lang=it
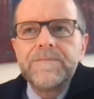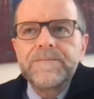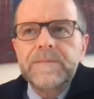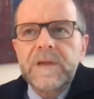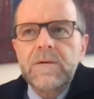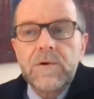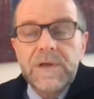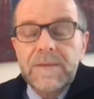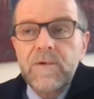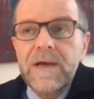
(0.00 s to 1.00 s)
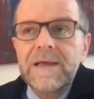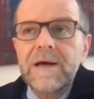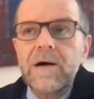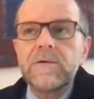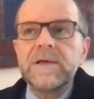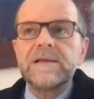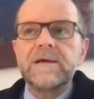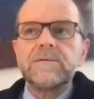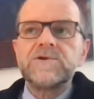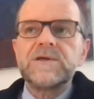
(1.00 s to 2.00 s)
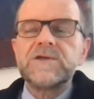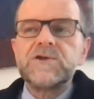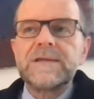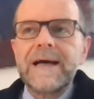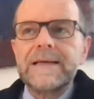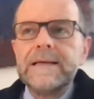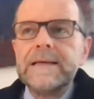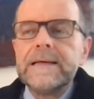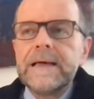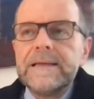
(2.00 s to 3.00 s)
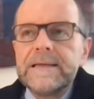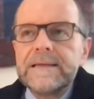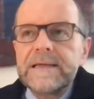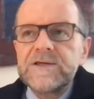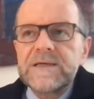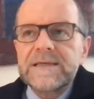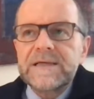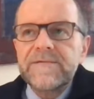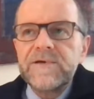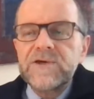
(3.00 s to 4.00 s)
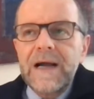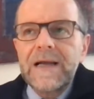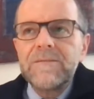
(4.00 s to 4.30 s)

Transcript: mh, mm, quello della bioetica o delle tecnologie digitali e dell'intelligenza artificiale,